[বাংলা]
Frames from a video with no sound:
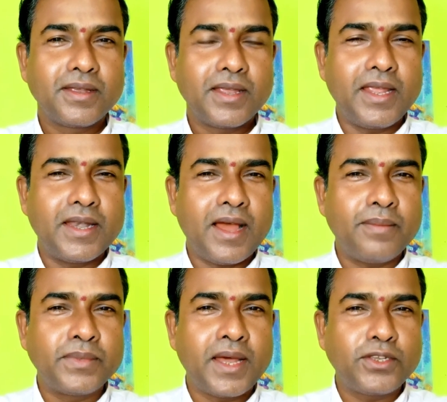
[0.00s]
এই
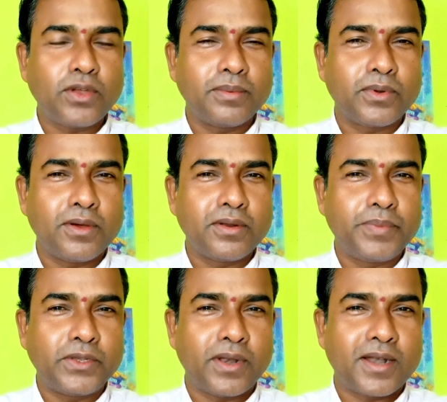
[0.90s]
নামধারী সব
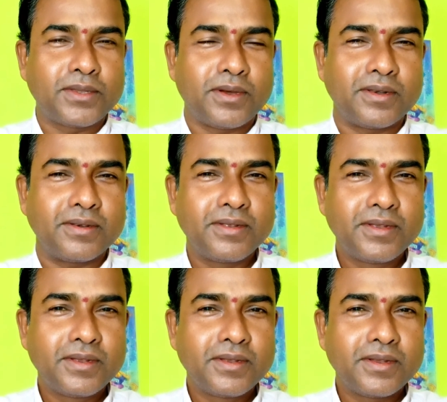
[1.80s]
গ্রহরূপী জনার্দন
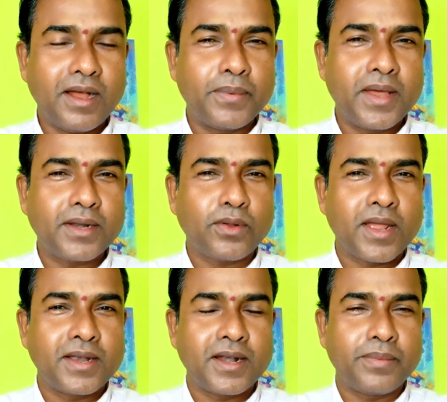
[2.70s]
আপনার
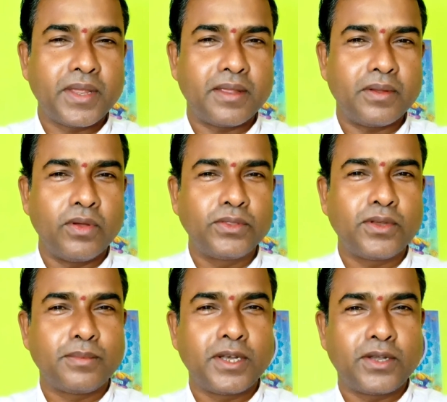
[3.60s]
কড়া নাড়বে
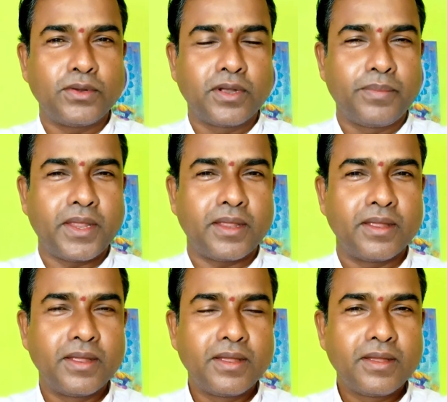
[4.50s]
অন্দরমলে ঢুকবে
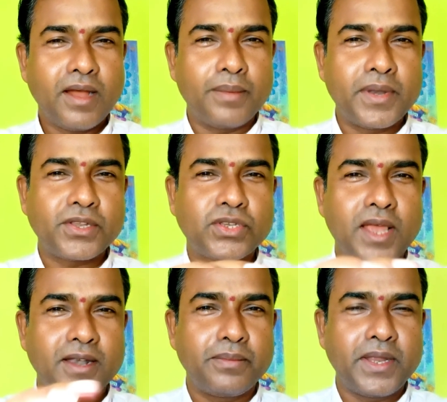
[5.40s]
আপনার
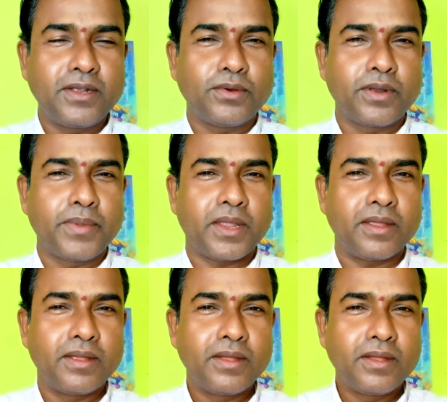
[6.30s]
সানবিন করবে
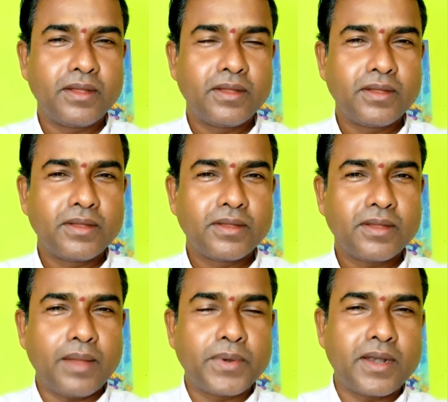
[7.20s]

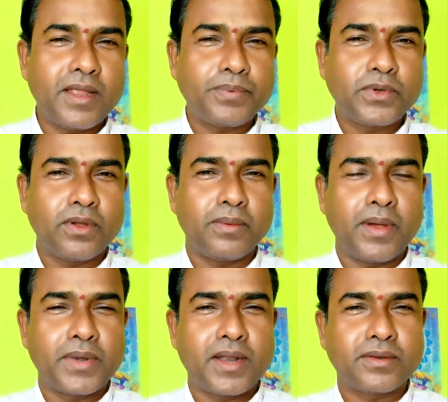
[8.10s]
আপনার ল্যাপটপ
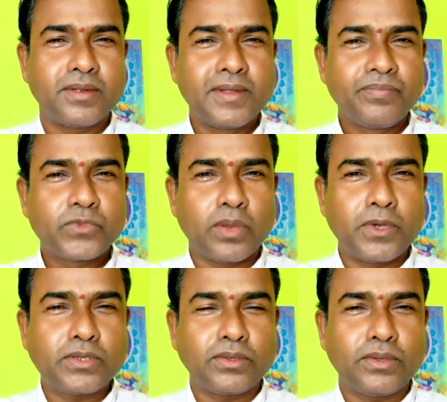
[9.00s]
আপনার
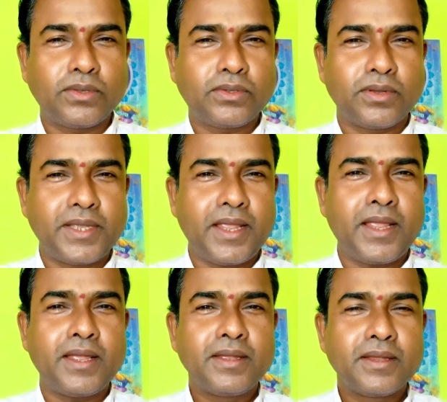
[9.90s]
সমস্ত তথ্য দিয়ে
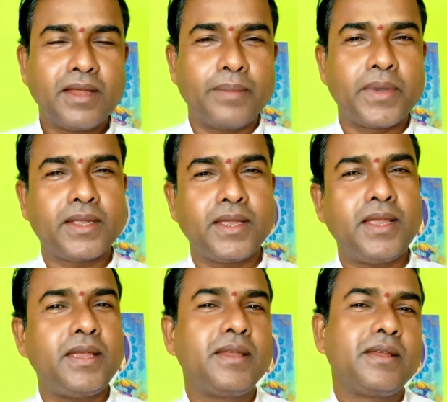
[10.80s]
আপনাকে
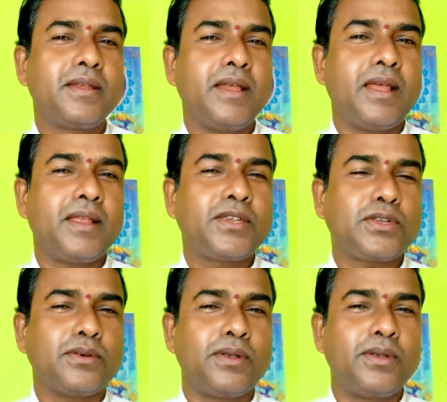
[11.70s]
অ্যারেস্ট
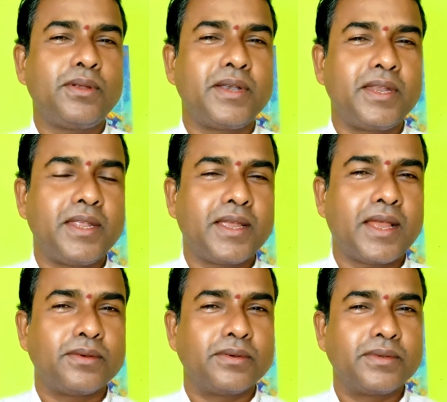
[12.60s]
করলো নিয়ে
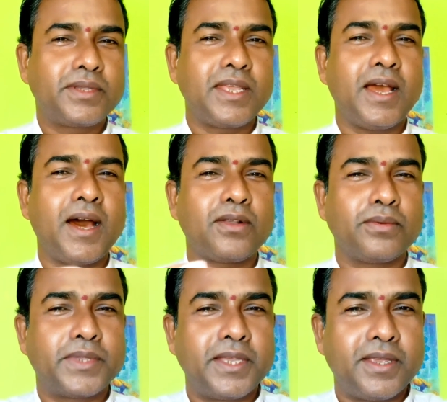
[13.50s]
গেল তিহার
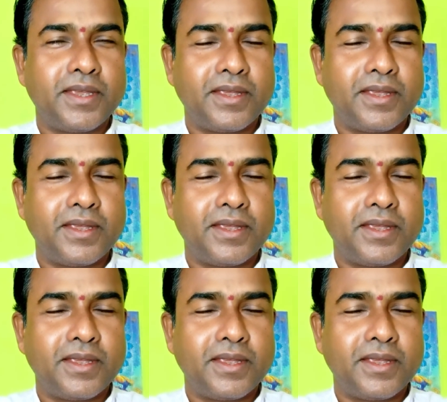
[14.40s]
অবধি